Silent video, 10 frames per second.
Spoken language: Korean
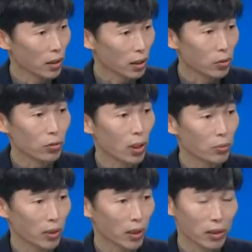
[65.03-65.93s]

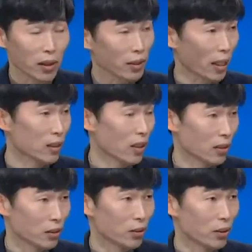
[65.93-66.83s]
인구라고 하는 게 늘어나지
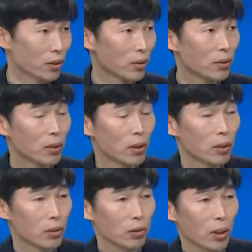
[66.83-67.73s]
않는다는 거죠.
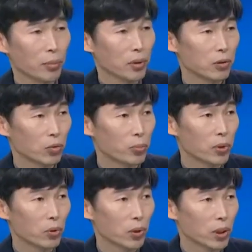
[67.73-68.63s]
그렇다면
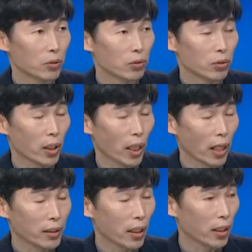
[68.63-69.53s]
주민등록 인구에는
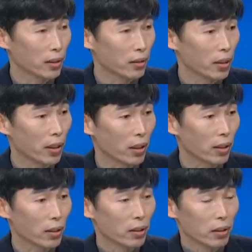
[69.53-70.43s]
한계가 있는데
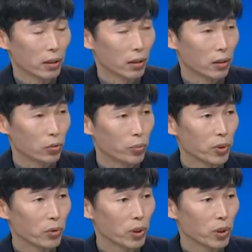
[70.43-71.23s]
어, 주민등록